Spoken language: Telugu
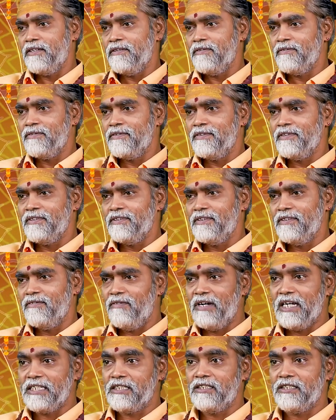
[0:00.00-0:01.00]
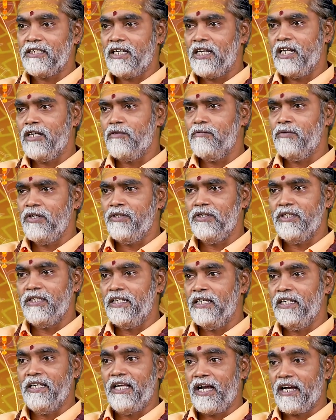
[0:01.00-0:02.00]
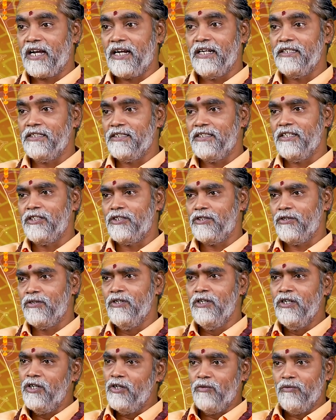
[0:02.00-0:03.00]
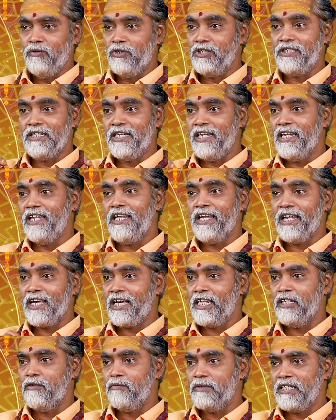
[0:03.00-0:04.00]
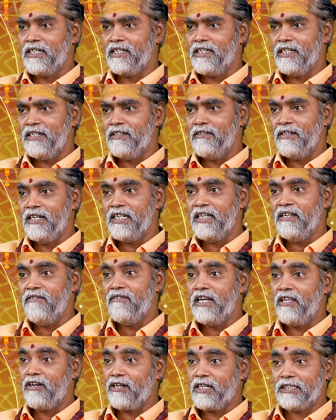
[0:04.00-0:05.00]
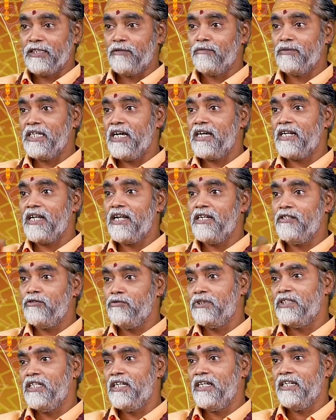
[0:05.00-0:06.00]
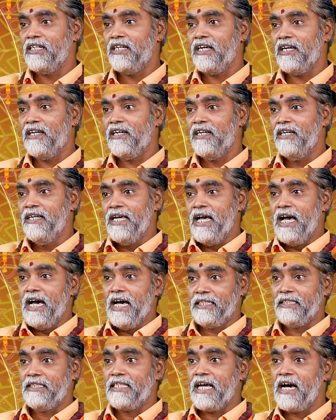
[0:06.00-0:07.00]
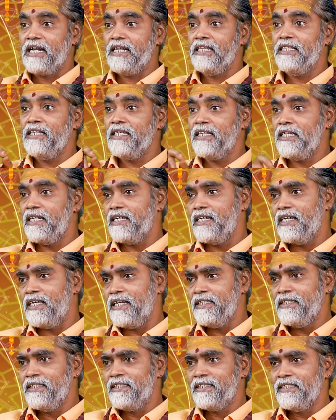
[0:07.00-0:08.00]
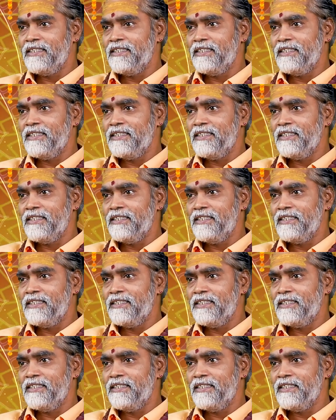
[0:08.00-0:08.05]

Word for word: అంటాం వాసన చాలా బాగుంది ఏ ఎక్కడి నుంచి తెచ్చో ఒరిజినల్ అయినా గంధపు చెక్క అంటే వాళ్ళ యొక్క సంసారాన్ని చూస్తే కనుక అంత ఆనందం కలగాలి